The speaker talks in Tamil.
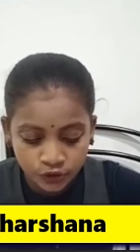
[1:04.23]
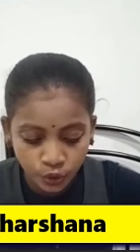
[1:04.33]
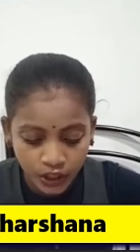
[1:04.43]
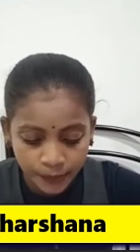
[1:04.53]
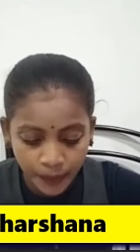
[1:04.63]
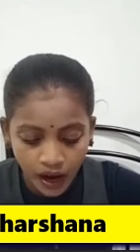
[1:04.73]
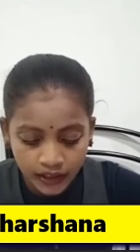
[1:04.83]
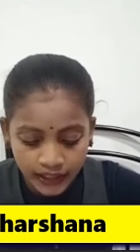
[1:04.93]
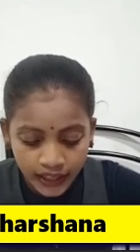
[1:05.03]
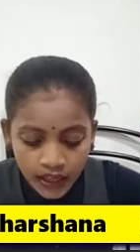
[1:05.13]

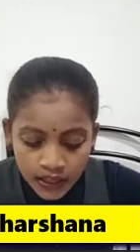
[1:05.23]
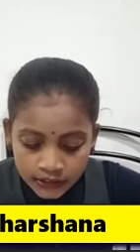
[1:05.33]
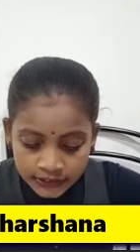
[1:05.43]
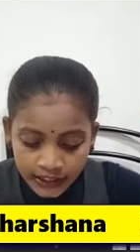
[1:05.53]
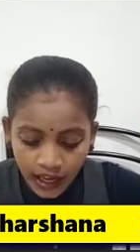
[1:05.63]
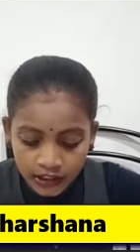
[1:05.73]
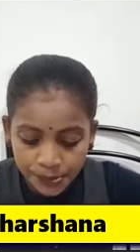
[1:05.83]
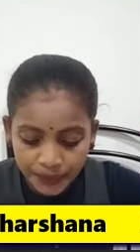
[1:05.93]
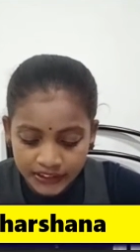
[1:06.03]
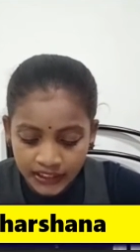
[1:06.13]
தொடர்பாக
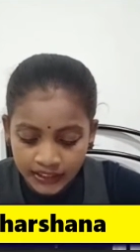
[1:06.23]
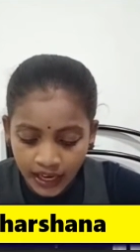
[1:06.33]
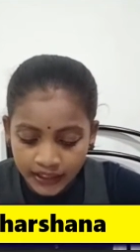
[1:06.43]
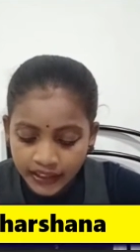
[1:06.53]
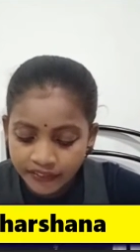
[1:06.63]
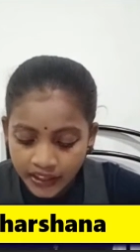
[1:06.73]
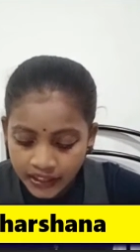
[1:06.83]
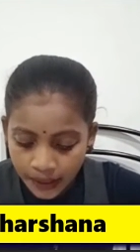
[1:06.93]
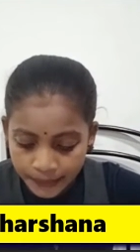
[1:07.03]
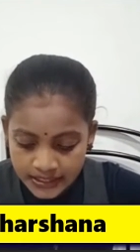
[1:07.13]
ஜனாதிபதி ரணில்
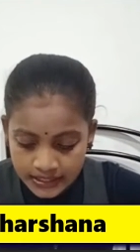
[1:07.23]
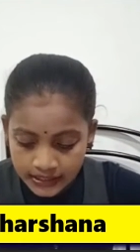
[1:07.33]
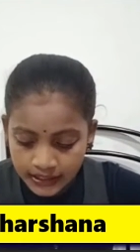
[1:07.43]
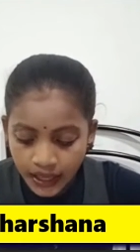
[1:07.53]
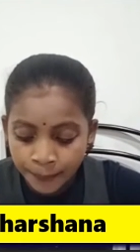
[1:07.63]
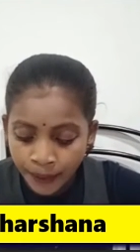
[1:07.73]
விக்ரமசிங்க